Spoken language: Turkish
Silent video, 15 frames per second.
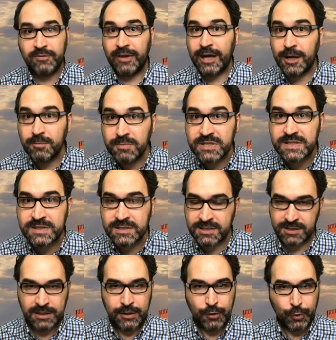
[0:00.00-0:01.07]
veya
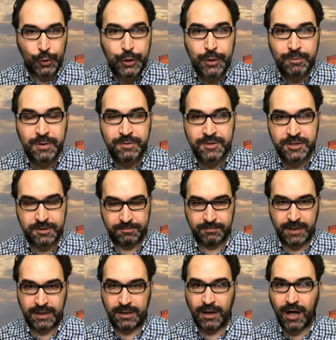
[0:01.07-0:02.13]
Mısır önemli bir e,